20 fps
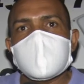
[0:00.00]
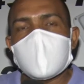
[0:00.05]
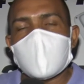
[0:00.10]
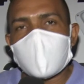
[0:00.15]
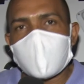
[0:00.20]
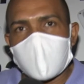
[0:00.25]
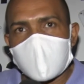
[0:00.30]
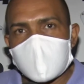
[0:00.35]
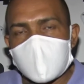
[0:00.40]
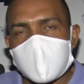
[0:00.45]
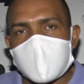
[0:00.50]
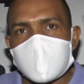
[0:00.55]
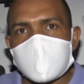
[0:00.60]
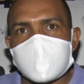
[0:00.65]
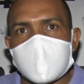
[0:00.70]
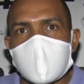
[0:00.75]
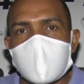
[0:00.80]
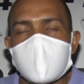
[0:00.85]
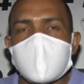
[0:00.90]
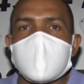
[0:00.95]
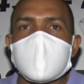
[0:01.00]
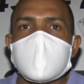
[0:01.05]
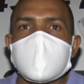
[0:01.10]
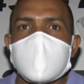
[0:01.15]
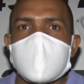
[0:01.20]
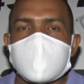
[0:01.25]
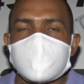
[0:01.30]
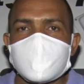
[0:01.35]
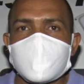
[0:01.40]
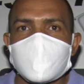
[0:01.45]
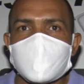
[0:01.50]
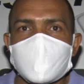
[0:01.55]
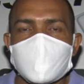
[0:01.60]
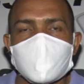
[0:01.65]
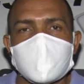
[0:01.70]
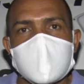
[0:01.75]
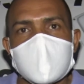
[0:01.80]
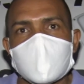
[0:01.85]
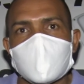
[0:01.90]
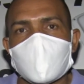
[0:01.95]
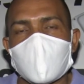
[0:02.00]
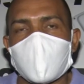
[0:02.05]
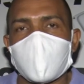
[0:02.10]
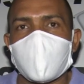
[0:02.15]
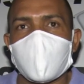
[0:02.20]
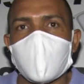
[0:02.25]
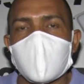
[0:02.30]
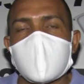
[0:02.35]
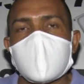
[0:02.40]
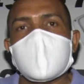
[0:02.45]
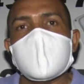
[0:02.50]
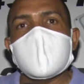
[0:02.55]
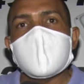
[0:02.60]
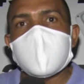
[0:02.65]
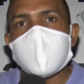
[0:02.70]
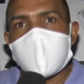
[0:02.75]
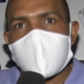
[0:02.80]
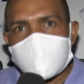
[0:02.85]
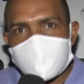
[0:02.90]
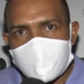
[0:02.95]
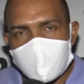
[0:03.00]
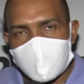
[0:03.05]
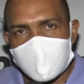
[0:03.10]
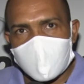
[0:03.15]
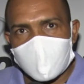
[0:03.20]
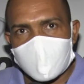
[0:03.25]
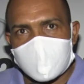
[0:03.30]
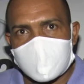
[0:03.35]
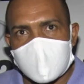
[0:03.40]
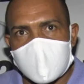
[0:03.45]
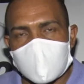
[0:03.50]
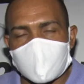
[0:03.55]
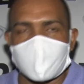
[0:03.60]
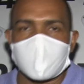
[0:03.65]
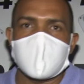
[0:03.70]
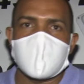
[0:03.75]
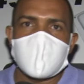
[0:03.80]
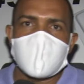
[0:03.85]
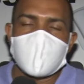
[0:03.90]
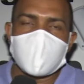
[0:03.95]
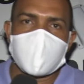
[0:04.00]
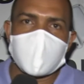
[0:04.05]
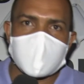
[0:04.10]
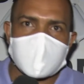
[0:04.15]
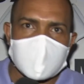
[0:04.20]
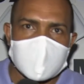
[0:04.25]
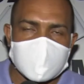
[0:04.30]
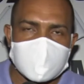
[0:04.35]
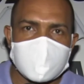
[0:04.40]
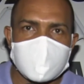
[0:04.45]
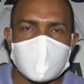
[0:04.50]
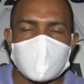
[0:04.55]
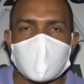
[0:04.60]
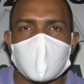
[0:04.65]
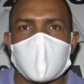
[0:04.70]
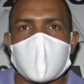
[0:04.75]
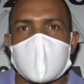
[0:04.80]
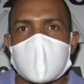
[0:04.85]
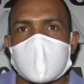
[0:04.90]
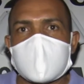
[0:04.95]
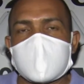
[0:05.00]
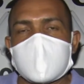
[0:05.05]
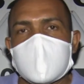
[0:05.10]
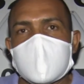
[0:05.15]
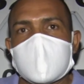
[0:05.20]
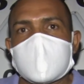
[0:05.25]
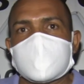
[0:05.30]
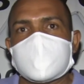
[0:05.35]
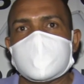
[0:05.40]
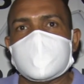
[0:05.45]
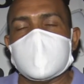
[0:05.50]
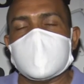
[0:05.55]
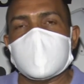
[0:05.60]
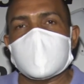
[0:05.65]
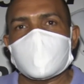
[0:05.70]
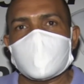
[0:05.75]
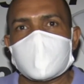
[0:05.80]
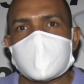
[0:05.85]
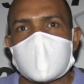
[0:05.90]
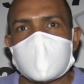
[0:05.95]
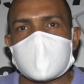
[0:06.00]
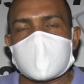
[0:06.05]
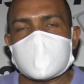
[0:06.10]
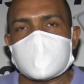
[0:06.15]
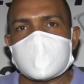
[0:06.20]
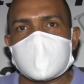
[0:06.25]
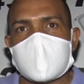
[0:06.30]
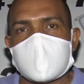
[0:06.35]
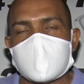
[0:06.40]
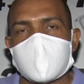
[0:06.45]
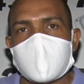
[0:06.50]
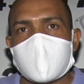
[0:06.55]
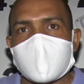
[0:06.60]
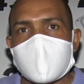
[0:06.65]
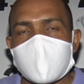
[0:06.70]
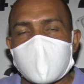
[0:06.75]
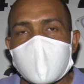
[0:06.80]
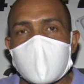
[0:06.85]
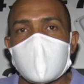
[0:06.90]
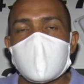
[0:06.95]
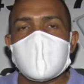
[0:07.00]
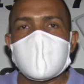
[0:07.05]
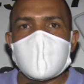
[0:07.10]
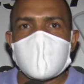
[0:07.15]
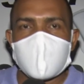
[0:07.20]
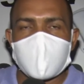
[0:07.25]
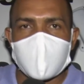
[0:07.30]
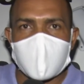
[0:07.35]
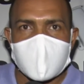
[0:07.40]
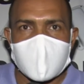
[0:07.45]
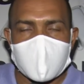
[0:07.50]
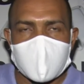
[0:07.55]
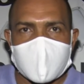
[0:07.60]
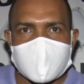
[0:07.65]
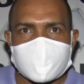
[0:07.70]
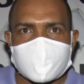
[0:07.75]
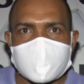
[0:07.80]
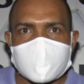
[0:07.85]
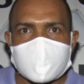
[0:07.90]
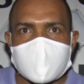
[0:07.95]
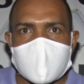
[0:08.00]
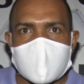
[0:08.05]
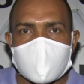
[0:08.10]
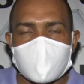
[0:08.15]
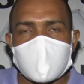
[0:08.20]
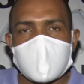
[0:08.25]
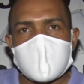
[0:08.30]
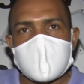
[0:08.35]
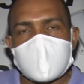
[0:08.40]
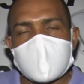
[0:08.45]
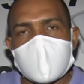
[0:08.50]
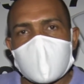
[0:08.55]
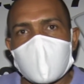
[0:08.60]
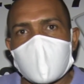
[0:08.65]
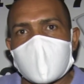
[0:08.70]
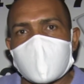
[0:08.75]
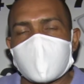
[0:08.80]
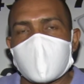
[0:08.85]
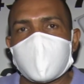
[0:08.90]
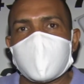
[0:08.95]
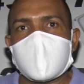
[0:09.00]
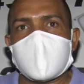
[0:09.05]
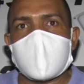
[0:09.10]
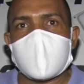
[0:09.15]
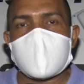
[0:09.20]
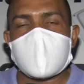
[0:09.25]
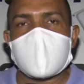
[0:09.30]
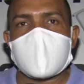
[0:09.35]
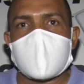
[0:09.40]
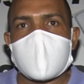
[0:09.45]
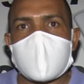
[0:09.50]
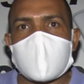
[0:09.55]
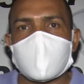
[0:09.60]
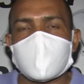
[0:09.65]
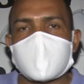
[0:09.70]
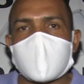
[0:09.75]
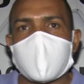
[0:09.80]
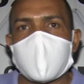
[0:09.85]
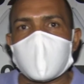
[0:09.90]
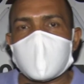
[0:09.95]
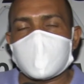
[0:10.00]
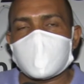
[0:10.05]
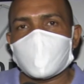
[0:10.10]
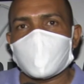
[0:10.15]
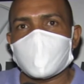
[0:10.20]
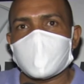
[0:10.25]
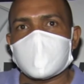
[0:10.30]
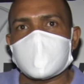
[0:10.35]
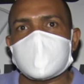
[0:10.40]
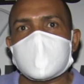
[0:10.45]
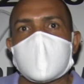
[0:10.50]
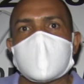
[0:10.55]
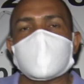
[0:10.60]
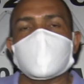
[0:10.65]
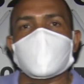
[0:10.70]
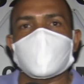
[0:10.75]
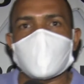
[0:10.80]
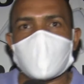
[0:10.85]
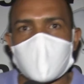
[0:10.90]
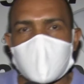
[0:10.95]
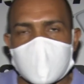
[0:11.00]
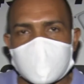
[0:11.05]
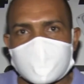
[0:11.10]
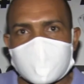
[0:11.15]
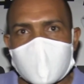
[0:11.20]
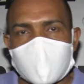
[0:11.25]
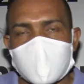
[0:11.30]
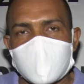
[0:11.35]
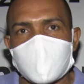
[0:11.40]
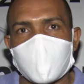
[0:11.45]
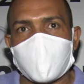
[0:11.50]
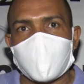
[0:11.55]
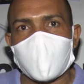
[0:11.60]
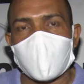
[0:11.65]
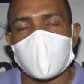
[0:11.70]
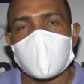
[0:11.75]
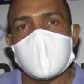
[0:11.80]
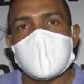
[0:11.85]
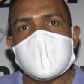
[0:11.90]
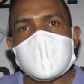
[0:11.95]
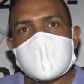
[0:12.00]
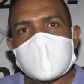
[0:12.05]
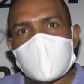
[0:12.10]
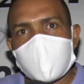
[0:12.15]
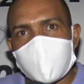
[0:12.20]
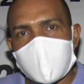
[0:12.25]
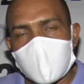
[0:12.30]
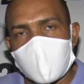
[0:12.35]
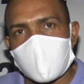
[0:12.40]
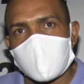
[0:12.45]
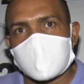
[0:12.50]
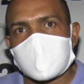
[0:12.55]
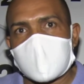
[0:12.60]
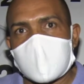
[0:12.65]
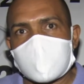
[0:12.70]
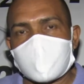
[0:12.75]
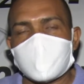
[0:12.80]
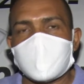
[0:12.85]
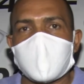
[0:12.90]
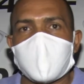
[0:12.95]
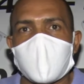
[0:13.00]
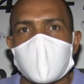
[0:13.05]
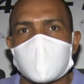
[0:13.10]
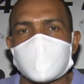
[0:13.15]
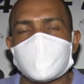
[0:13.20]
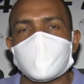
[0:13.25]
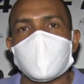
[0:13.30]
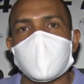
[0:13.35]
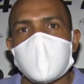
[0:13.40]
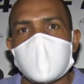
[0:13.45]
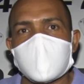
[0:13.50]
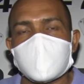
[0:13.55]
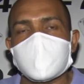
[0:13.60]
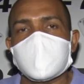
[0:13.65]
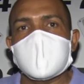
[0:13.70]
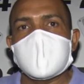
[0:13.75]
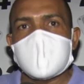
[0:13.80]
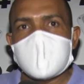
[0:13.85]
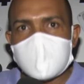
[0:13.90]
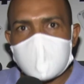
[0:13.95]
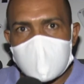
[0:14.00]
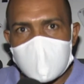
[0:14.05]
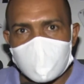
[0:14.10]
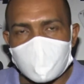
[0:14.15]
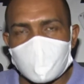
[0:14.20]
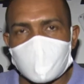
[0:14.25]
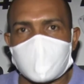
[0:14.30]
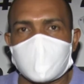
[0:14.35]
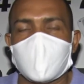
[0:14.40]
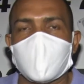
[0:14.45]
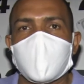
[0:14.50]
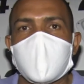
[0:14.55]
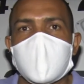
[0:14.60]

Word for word: deu voz de prisão. Ele resistiu, tentou fuga, mas não deu certo. Foi trazido para a Delegacia Regional da cidade de Bacabal, foi apresentado e agora vai ficar aí a cargo da Polícia Judiciária sobre essa arma de fogo que foi encontrado de posse do mesmo dentro do seu